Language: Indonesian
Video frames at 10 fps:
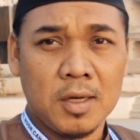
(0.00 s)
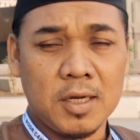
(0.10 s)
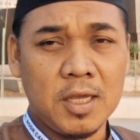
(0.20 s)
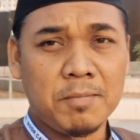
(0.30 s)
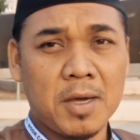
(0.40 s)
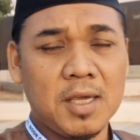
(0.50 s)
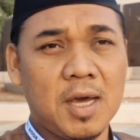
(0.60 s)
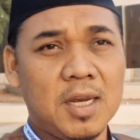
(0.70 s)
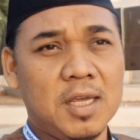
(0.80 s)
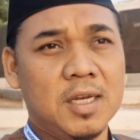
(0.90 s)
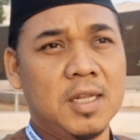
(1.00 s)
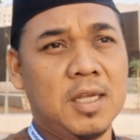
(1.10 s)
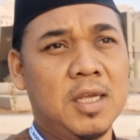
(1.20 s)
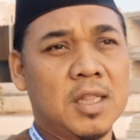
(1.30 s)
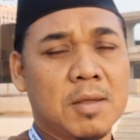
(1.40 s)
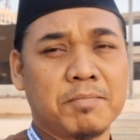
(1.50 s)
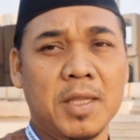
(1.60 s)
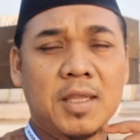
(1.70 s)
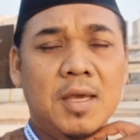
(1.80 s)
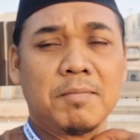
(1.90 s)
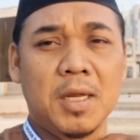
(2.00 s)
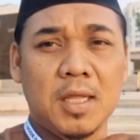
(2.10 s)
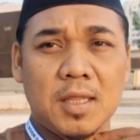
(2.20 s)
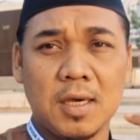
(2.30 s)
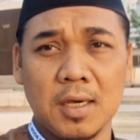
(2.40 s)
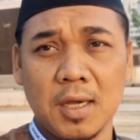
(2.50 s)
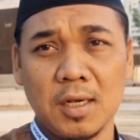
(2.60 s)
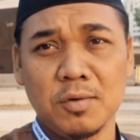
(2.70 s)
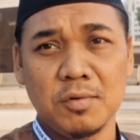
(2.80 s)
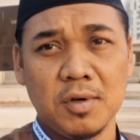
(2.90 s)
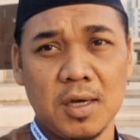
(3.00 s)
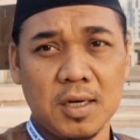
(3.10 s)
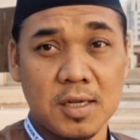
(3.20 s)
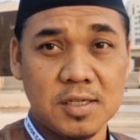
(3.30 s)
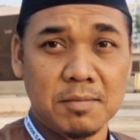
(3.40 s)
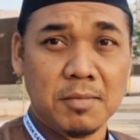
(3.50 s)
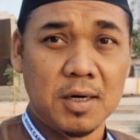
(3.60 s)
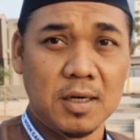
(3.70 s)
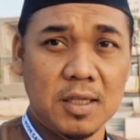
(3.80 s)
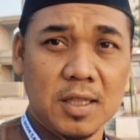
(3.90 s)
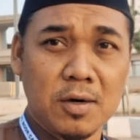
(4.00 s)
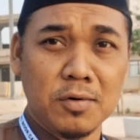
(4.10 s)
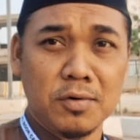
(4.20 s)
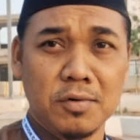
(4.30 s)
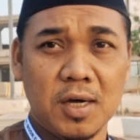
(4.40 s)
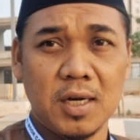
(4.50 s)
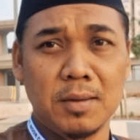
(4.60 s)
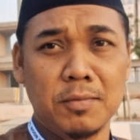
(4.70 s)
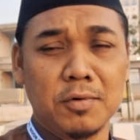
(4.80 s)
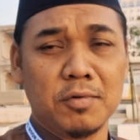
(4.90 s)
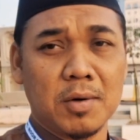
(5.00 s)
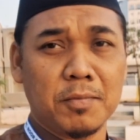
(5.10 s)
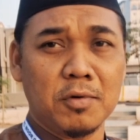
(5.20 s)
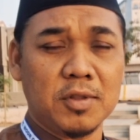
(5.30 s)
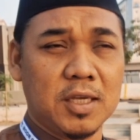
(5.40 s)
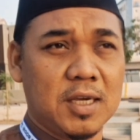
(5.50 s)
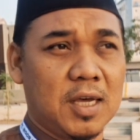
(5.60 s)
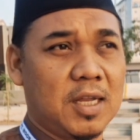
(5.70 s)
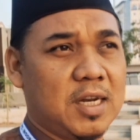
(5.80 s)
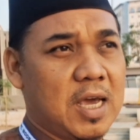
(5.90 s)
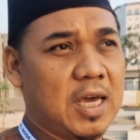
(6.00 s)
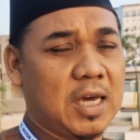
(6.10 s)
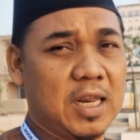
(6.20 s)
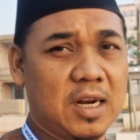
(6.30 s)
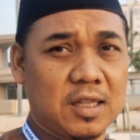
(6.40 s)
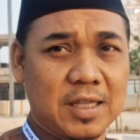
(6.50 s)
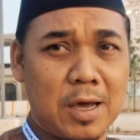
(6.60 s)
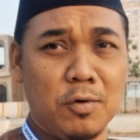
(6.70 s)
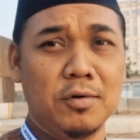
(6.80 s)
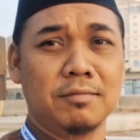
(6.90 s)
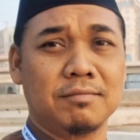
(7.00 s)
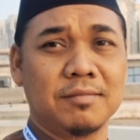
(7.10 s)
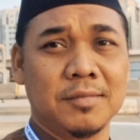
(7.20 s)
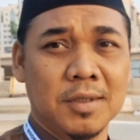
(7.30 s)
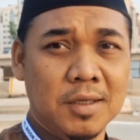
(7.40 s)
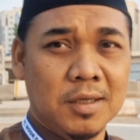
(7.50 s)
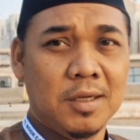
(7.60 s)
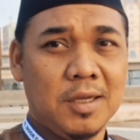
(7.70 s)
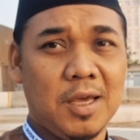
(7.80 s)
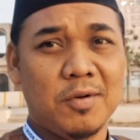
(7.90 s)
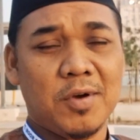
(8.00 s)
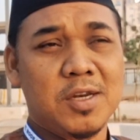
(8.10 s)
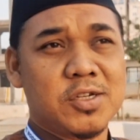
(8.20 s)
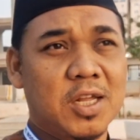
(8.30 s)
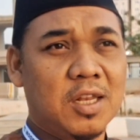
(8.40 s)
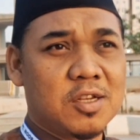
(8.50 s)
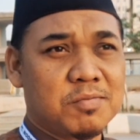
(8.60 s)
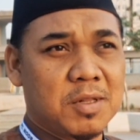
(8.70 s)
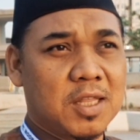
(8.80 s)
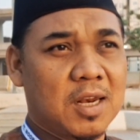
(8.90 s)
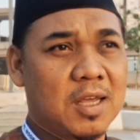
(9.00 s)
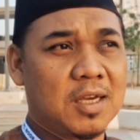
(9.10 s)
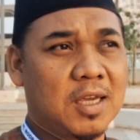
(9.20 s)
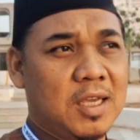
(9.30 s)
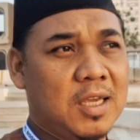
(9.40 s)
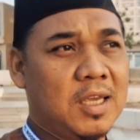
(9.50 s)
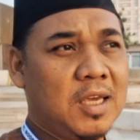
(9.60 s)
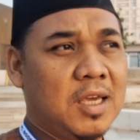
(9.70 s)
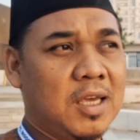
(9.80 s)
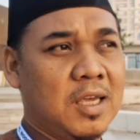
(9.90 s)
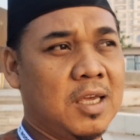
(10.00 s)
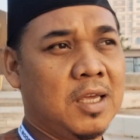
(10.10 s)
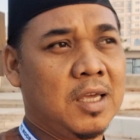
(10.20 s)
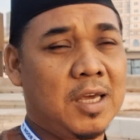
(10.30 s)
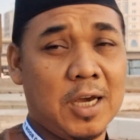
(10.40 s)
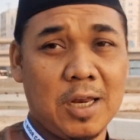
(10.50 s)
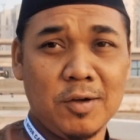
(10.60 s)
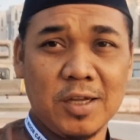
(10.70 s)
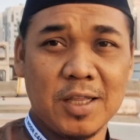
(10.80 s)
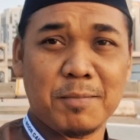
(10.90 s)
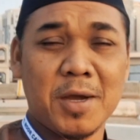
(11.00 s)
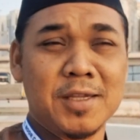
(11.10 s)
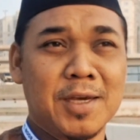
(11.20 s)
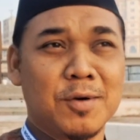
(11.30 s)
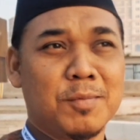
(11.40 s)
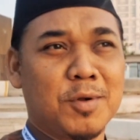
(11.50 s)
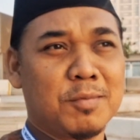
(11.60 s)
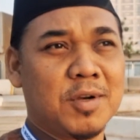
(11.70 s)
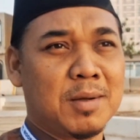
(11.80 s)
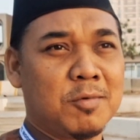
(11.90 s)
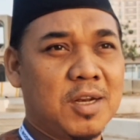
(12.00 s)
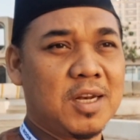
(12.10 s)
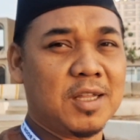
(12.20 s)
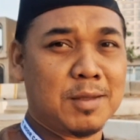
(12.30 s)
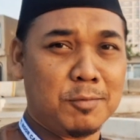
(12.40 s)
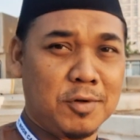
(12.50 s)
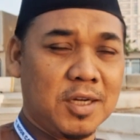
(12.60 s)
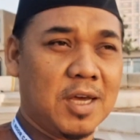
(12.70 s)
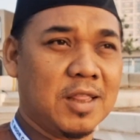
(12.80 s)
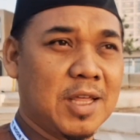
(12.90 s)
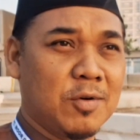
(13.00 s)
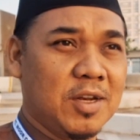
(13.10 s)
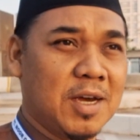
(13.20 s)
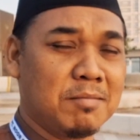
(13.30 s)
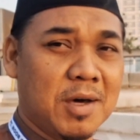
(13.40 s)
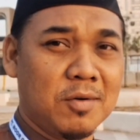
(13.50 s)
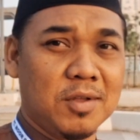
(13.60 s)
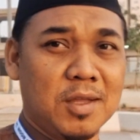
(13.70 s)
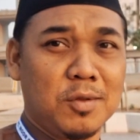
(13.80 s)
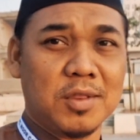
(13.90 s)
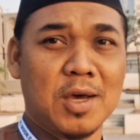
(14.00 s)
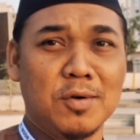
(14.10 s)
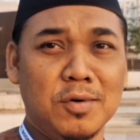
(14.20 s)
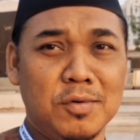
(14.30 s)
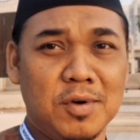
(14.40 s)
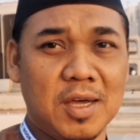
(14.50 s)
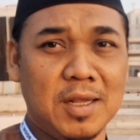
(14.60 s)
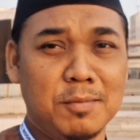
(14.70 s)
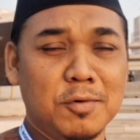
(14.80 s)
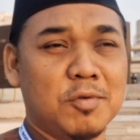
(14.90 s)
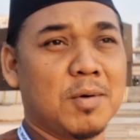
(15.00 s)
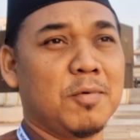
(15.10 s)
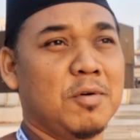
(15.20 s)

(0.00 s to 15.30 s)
di pagi hari ini, tepatnya pada tanggal 2 Desember di tahun 2023 di akhir tahun, yang insya Allah sebentar lagi kalau kita panjang umur mudah-mudahan ketemu dengan tahun yang baru yaitu tahun 2024.